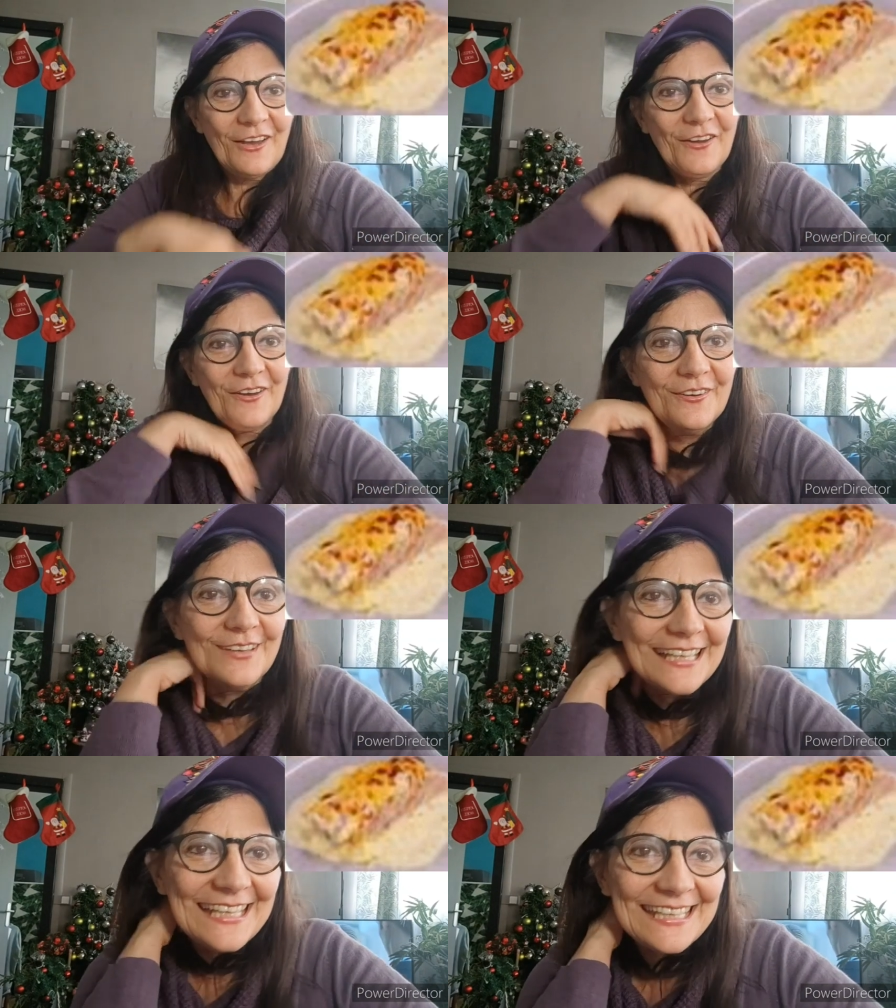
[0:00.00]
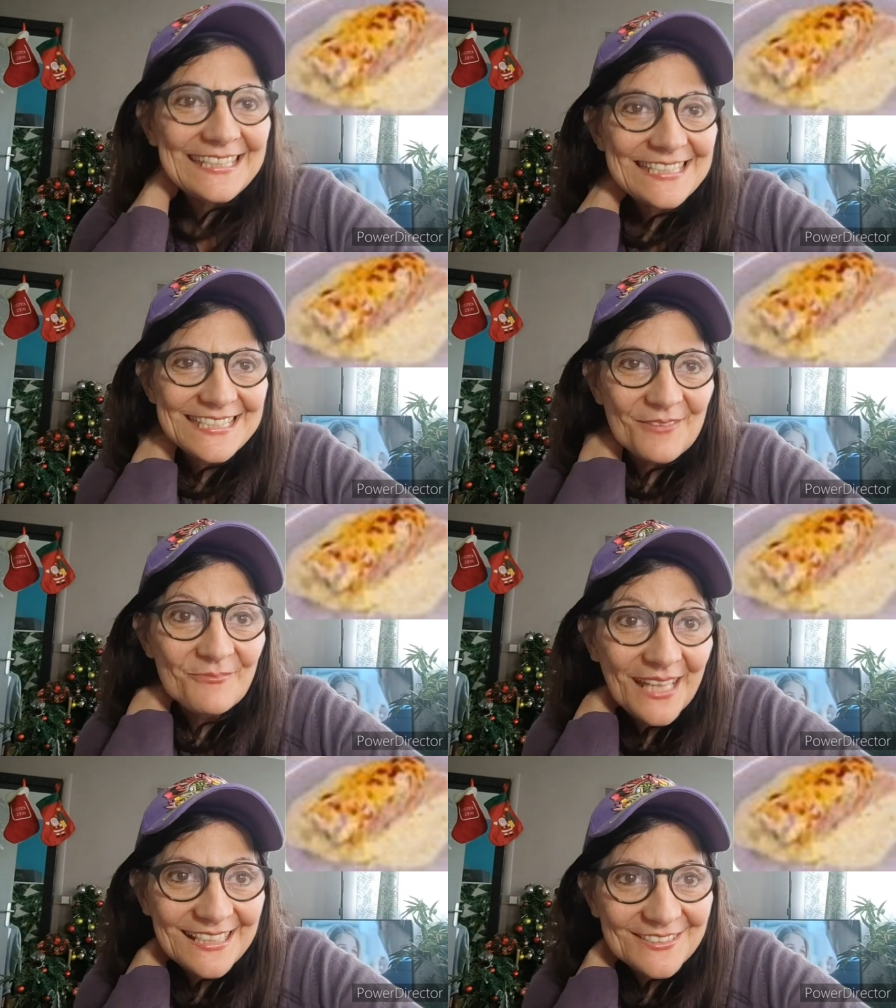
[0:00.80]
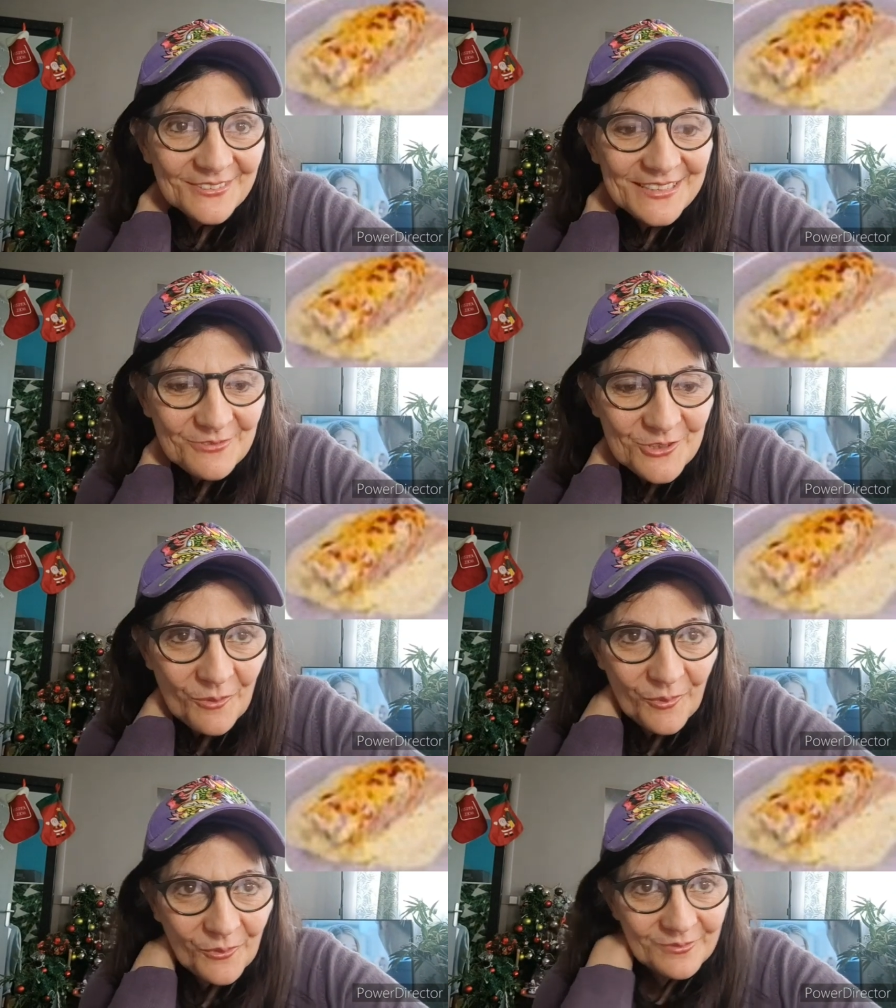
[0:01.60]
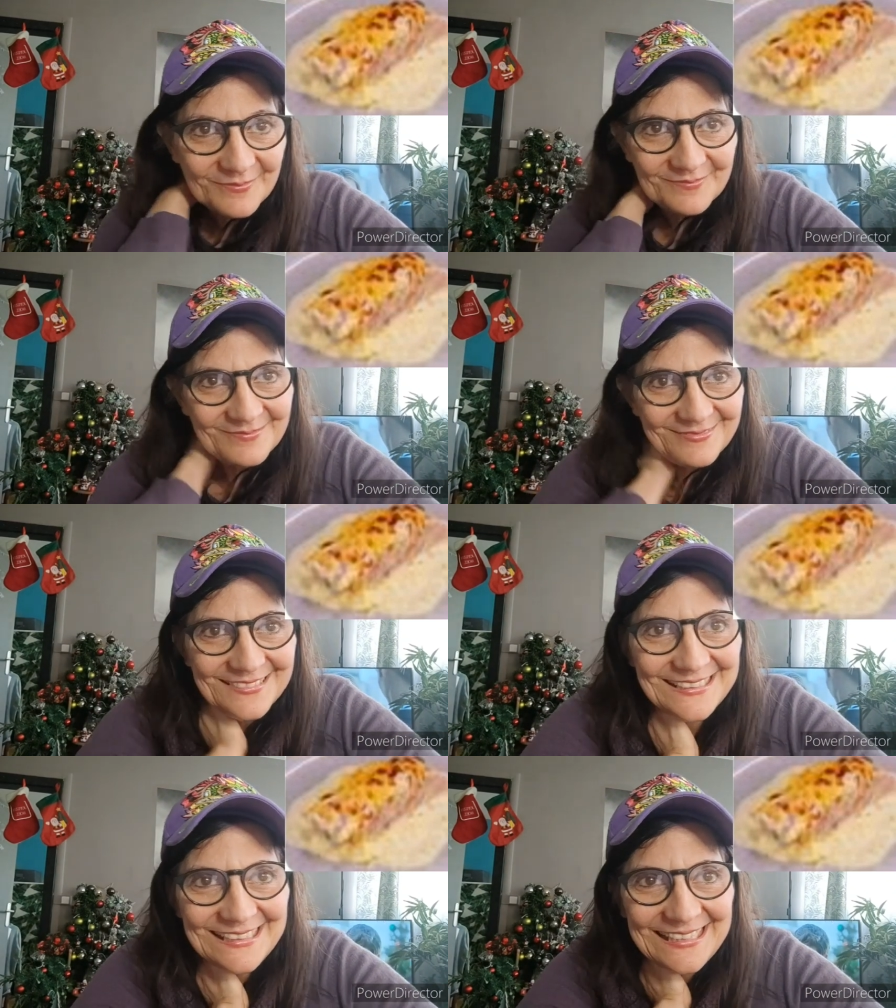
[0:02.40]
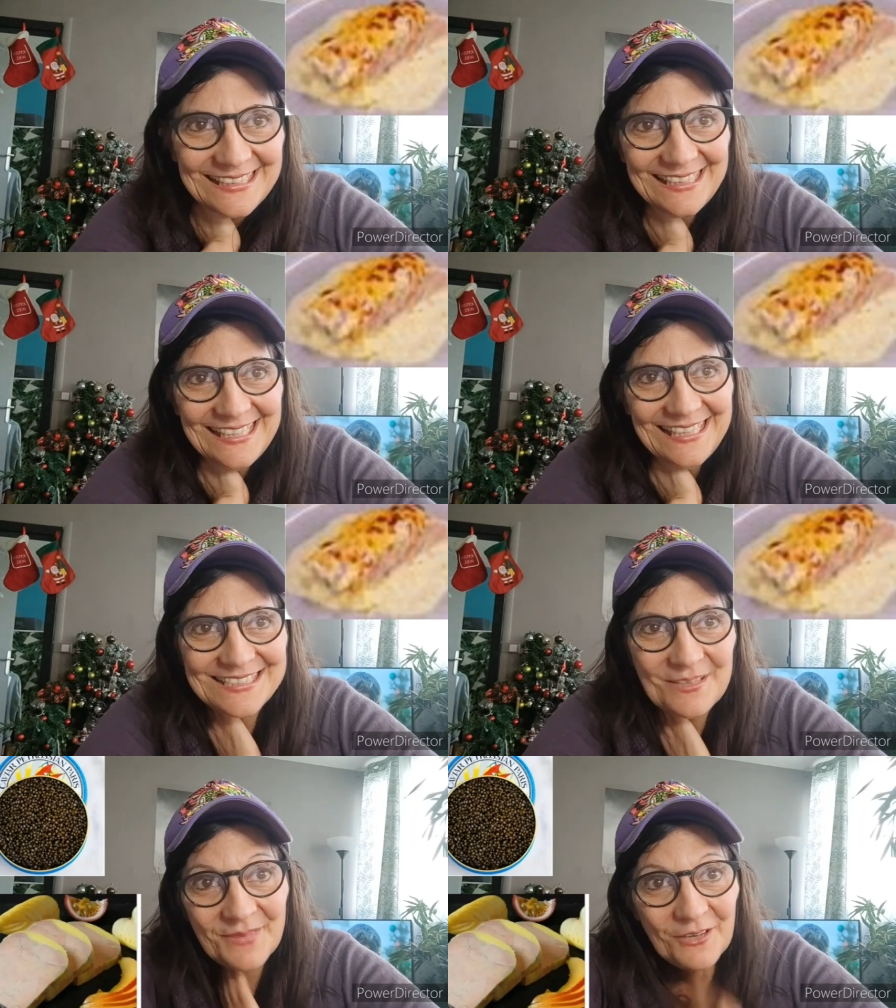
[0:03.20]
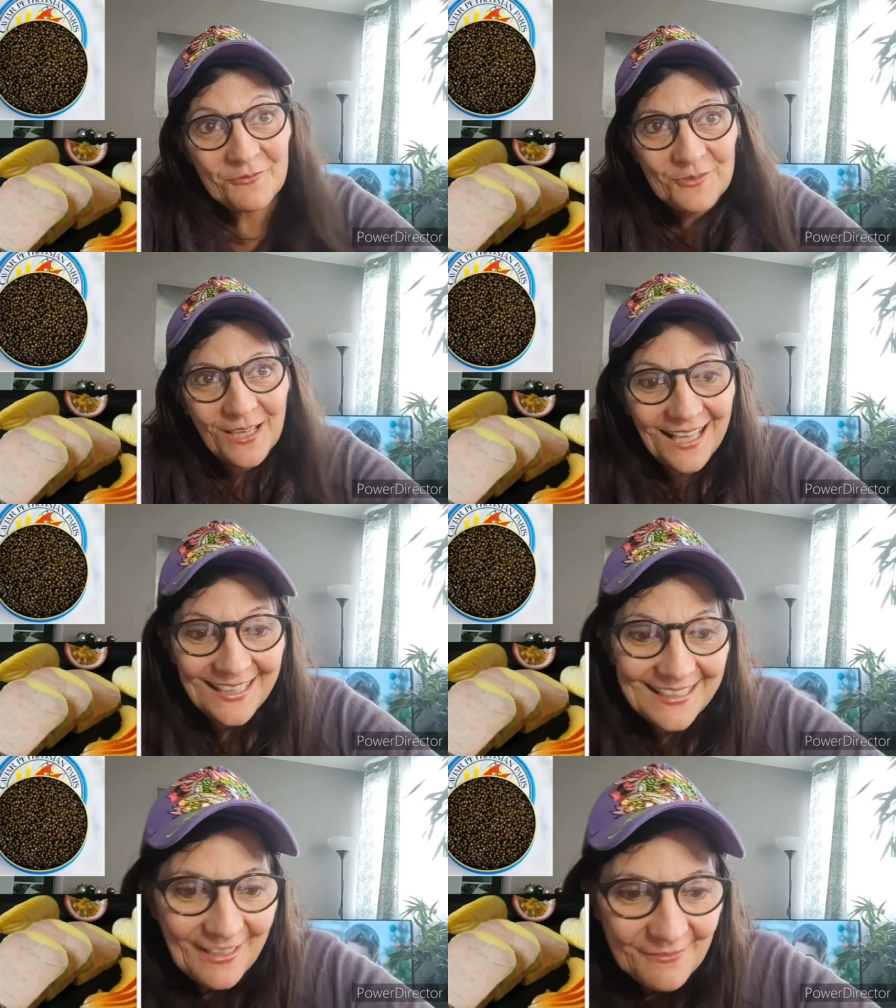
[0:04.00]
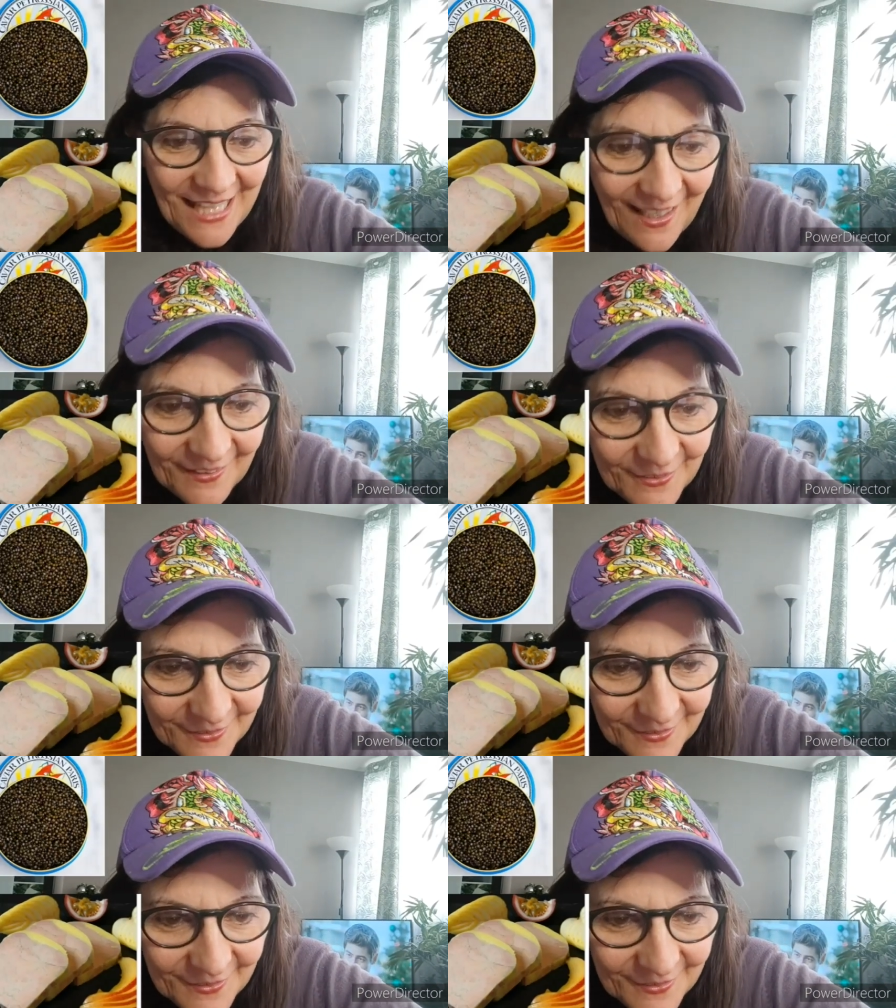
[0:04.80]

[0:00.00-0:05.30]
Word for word: Euh, et j'aime bien les endives au jambon. Et j'aime bien le foie gras et le caviar.